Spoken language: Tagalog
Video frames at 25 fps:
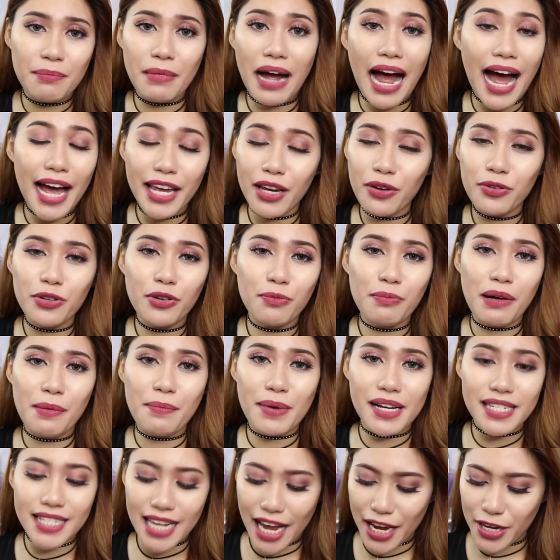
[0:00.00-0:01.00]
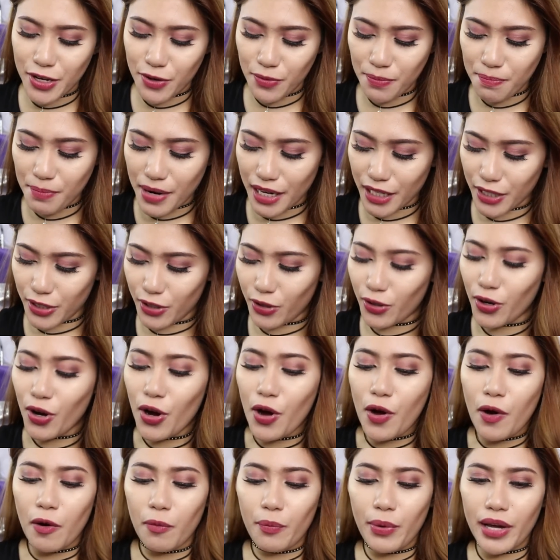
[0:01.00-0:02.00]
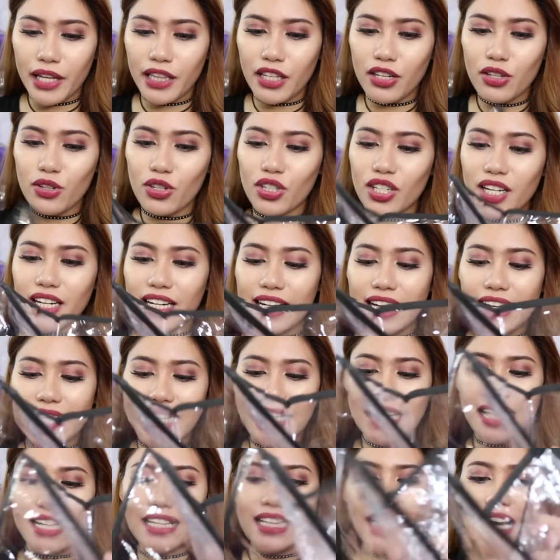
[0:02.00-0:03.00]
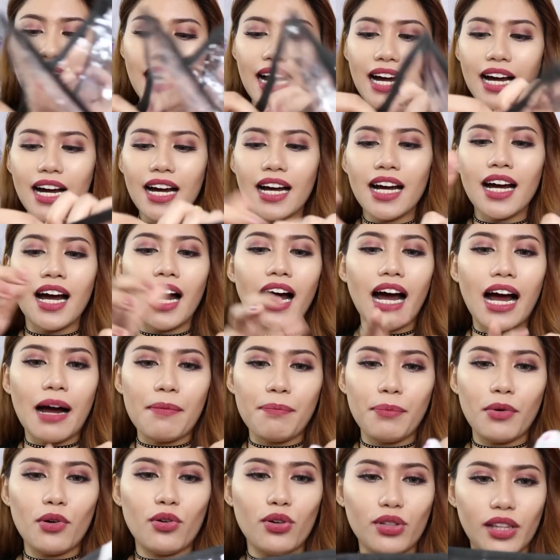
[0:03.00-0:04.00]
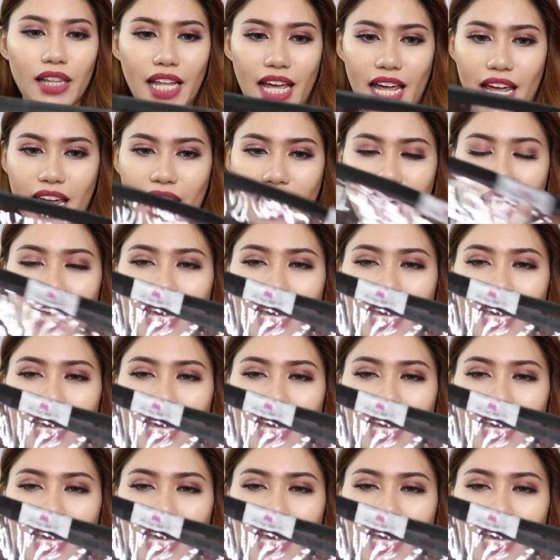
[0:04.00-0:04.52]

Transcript: ayaw nyo mabasa yung bag nyo, pwede nyo siyang lagyan ng kapote.